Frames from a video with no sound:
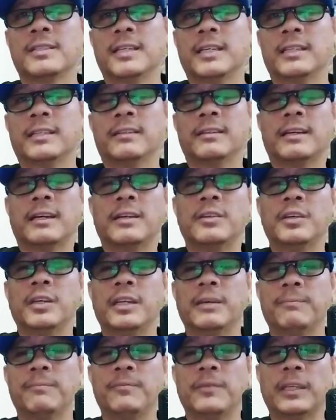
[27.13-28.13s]
Yan, uh, ano
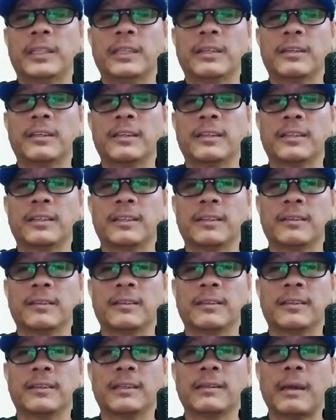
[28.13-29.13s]
yan, eh, dating
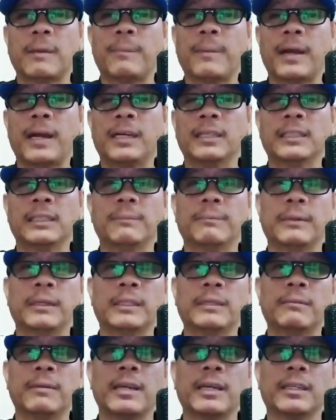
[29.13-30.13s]
nagkapangat si
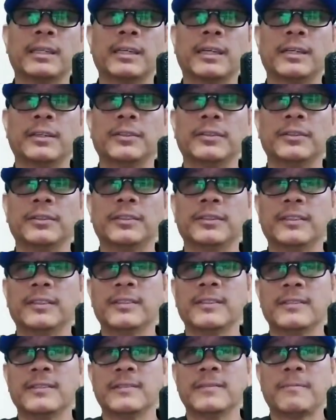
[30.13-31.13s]
pretty mayang ng ano,
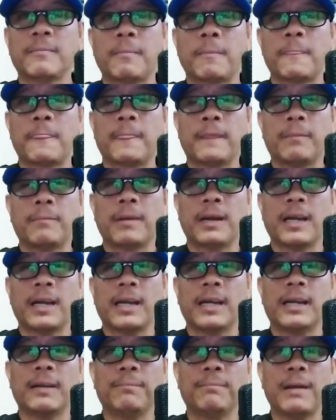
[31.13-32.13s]
ng mga
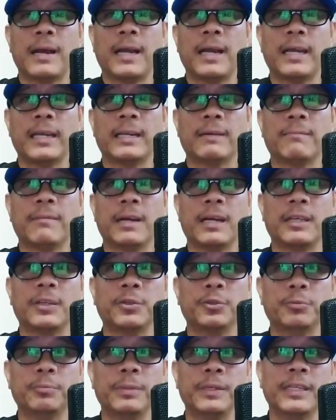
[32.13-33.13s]
bahay ng mga
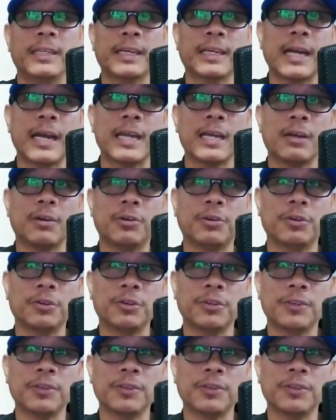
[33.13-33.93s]
newbie na gaya ko.